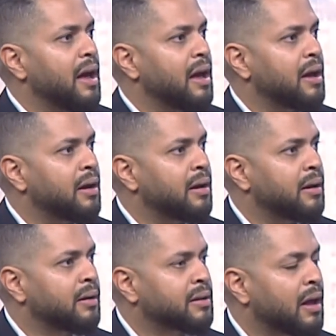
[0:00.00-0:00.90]

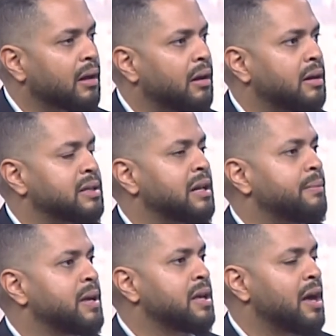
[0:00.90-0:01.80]
آه، طاقه
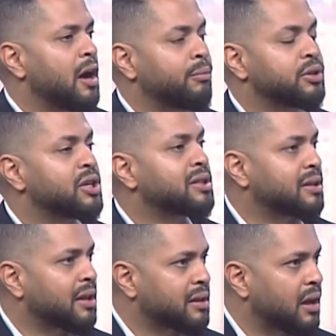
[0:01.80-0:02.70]
سلبيه او
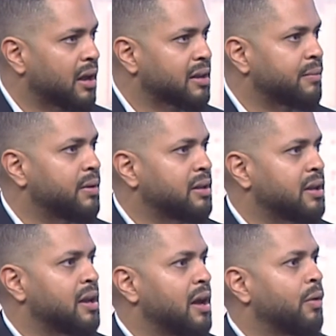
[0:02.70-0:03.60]
بتشتت الطاقه
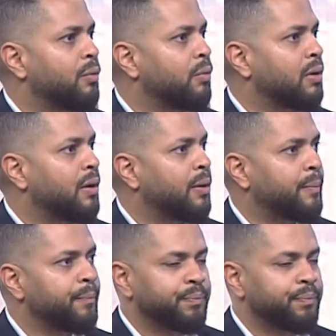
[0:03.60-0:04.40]
تبعتي او آه،